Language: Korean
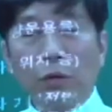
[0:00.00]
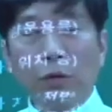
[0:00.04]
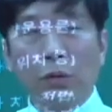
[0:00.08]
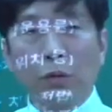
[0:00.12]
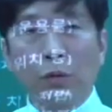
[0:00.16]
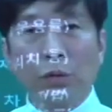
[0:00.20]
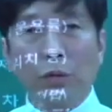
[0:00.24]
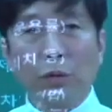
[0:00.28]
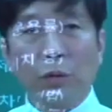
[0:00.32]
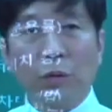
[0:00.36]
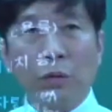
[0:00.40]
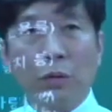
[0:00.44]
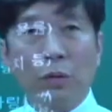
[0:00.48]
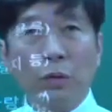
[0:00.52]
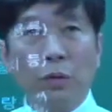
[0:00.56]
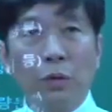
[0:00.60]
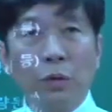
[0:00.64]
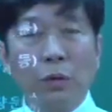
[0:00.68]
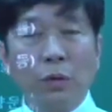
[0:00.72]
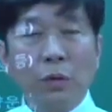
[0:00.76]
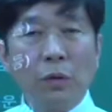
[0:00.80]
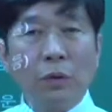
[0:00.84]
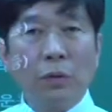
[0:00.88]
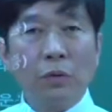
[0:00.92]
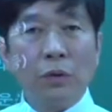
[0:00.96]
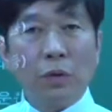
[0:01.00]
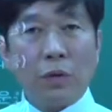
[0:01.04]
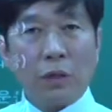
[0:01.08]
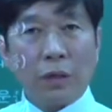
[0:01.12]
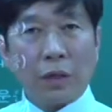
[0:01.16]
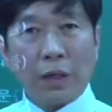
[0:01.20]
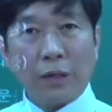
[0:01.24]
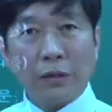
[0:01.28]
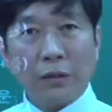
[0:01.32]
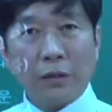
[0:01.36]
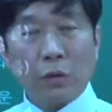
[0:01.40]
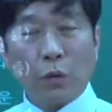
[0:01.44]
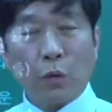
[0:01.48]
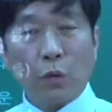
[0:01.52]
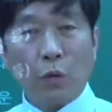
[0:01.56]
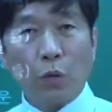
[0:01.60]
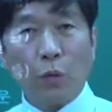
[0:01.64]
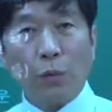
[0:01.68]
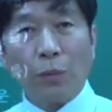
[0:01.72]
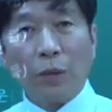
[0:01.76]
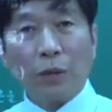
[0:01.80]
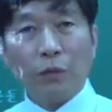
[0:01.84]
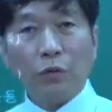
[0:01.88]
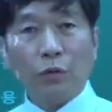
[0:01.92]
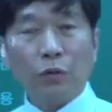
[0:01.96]
있고 여러 가지
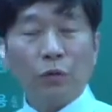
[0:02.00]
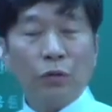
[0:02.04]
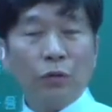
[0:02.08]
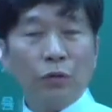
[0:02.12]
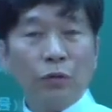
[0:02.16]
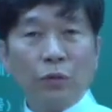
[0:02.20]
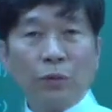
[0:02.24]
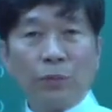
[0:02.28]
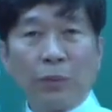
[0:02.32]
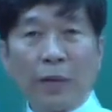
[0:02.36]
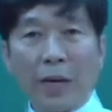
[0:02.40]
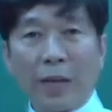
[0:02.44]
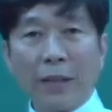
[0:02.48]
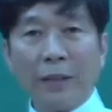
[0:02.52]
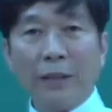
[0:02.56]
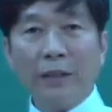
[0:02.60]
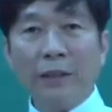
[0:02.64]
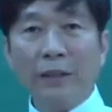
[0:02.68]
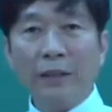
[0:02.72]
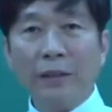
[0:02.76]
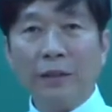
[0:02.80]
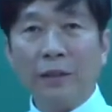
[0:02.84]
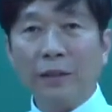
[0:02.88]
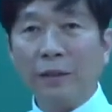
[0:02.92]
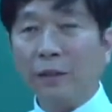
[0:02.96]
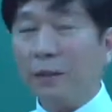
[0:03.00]
오르막도 있고 많이 있을